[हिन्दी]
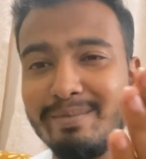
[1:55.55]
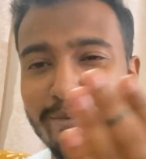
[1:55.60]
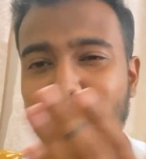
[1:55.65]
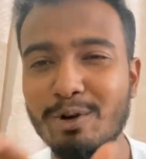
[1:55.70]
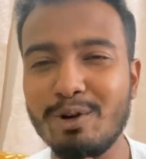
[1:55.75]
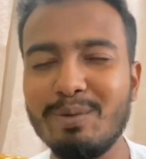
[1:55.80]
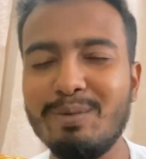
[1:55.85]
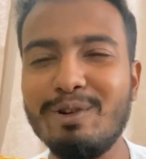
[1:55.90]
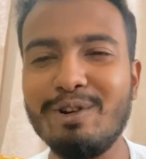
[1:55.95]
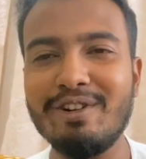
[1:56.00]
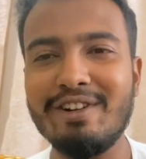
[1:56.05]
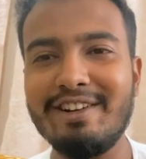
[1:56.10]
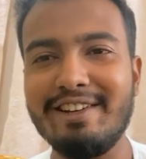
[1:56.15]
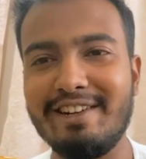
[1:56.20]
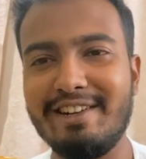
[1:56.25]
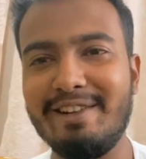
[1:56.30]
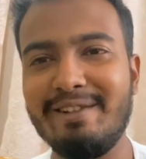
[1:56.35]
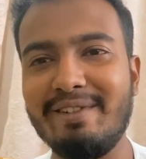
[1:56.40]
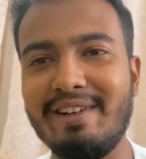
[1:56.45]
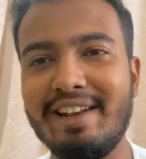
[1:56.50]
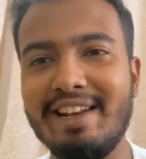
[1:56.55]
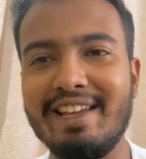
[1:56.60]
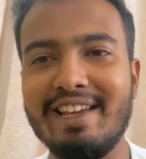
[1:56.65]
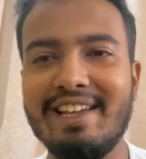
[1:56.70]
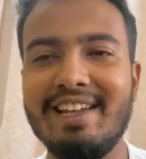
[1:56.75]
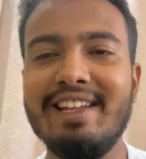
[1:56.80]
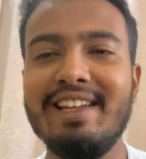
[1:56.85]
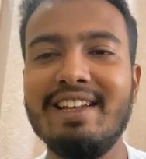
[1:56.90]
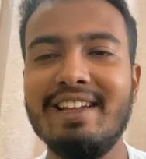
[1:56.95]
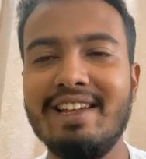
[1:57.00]
मोटो ब्लॉग करने वाले
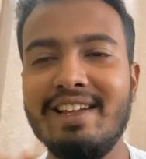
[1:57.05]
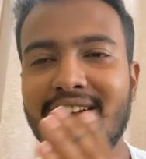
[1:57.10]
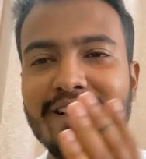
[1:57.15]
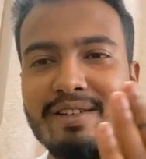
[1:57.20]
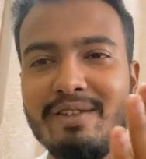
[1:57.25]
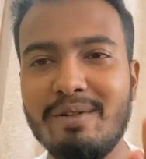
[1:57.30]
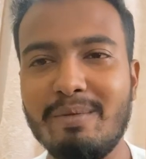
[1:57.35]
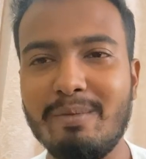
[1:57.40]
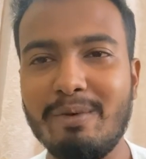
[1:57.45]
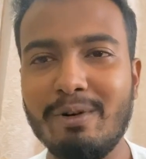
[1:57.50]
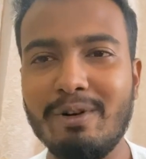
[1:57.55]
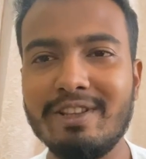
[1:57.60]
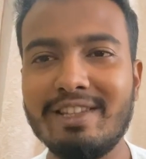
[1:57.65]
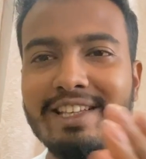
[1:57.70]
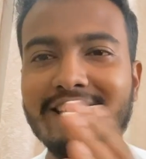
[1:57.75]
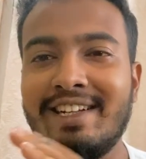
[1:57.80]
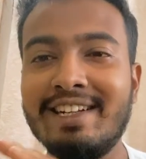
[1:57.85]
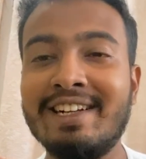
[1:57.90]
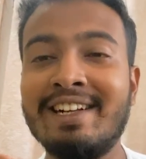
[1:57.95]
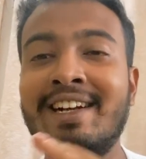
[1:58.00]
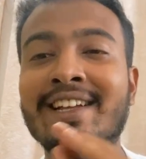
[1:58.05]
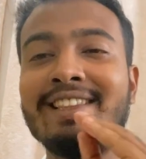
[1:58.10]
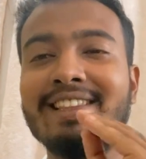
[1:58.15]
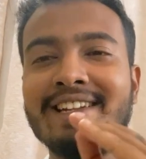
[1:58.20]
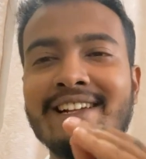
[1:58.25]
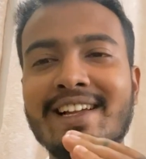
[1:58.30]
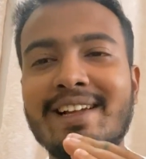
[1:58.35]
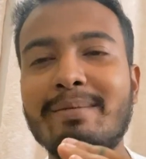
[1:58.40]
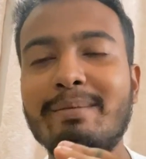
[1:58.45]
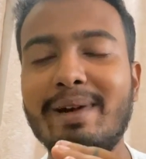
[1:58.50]
हैं और बहुत ही
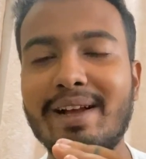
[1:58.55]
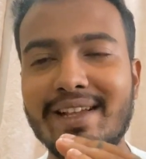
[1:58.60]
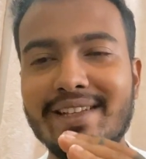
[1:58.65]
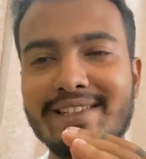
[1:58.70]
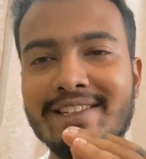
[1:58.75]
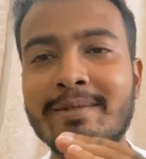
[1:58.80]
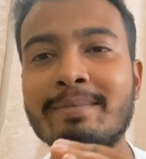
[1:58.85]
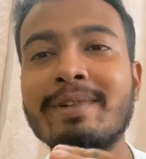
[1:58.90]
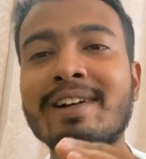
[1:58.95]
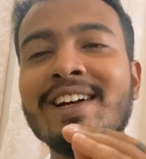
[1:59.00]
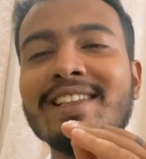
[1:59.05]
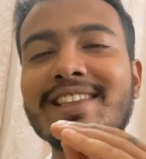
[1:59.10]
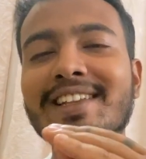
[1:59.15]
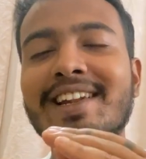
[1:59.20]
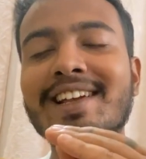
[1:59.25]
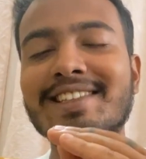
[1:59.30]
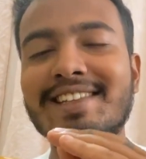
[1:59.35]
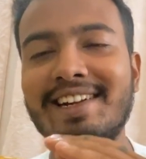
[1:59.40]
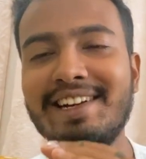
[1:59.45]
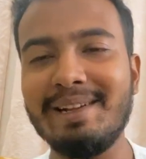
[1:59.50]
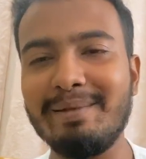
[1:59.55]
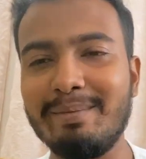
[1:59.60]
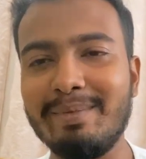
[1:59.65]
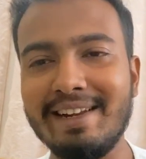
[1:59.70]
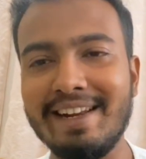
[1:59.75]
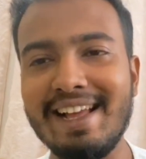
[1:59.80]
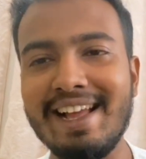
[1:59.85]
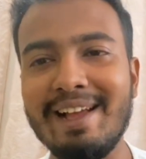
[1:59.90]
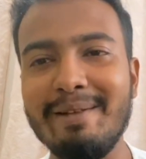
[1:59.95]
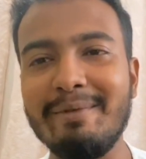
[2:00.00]
खतरा भाई साहब खतरा सेटअप
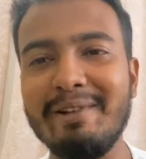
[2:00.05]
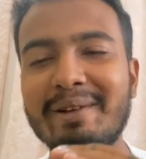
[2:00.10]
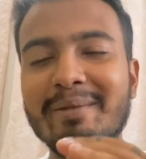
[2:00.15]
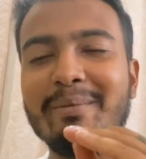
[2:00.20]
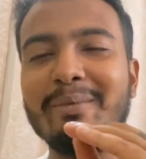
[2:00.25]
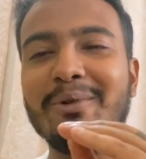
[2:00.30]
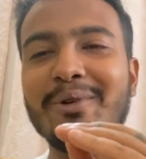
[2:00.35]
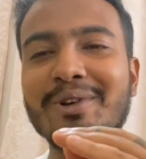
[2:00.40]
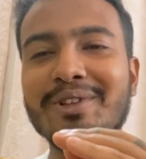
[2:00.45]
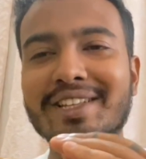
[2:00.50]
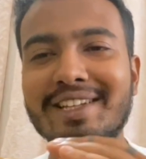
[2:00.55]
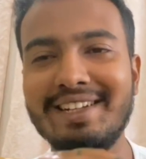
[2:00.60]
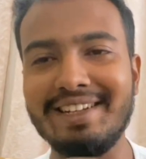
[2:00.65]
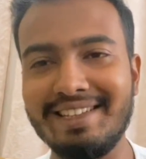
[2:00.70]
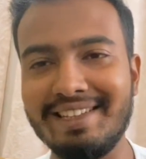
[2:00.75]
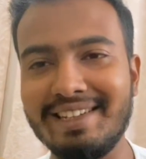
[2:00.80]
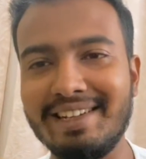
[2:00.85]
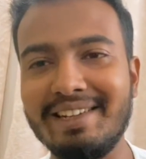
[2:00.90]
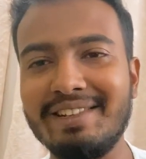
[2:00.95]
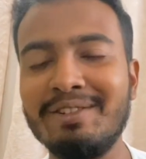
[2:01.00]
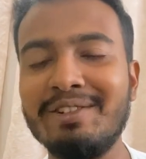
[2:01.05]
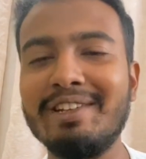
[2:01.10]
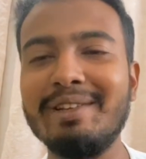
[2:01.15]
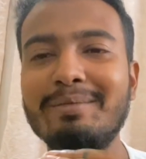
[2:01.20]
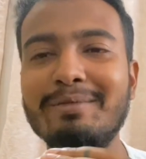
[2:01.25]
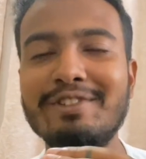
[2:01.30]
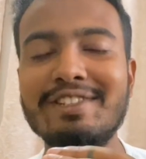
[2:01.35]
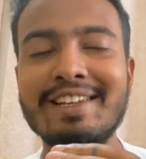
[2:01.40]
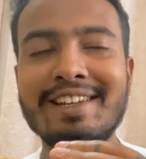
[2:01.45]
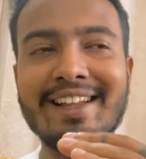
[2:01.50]
बनाया है मैंने बहुत ही खतरा क्योंकि मुझे